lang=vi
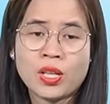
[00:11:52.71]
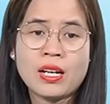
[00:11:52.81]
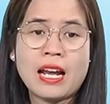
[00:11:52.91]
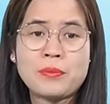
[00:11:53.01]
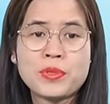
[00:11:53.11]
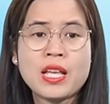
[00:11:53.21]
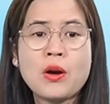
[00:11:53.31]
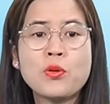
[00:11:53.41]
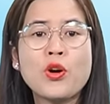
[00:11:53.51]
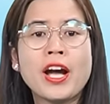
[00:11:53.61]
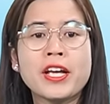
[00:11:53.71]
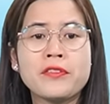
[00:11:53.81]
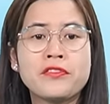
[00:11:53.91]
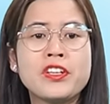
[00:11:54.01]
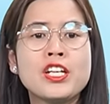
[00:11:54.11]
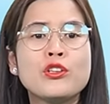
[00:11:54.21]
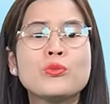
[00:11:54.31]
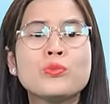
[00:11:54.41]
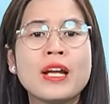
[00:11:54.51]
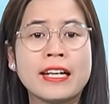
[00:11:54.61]
làm sao có hành vi
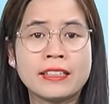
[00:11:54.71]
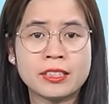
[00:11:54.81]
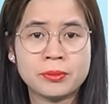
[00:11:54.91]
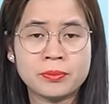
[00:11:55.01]
đúng đắn